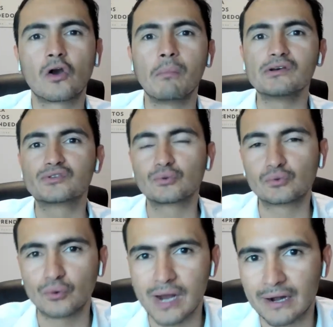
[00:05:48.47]
cómo
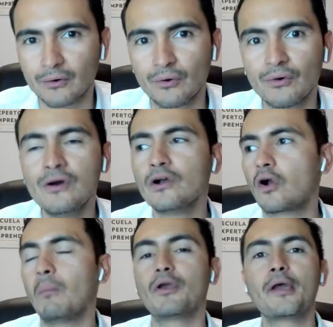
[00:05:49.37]
estructurarlo,
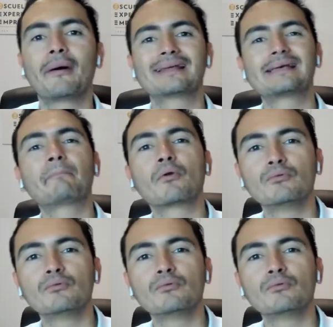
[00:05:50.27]
cómo llevar esa